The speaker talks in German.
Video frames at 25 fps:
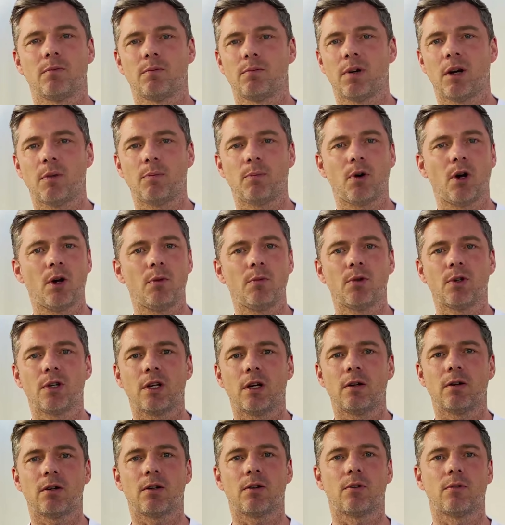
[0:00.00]
paar Bäume
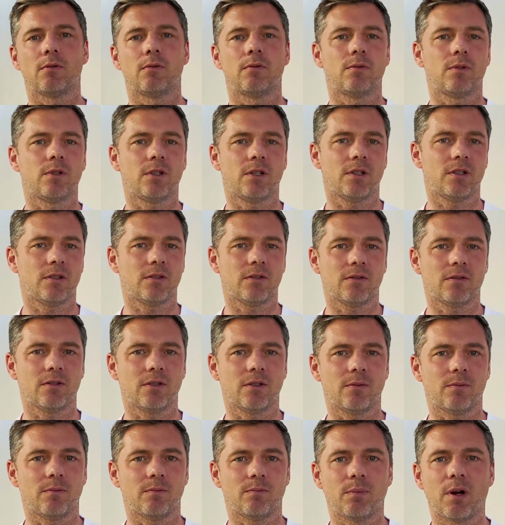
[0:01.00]
oder, oder
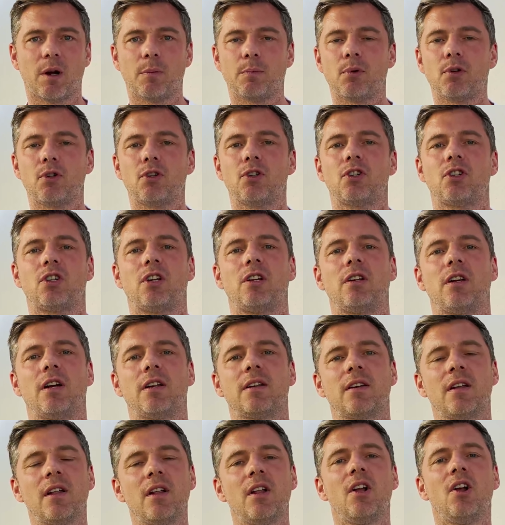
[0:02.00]
ähm, ein paar Büsche stehen hat.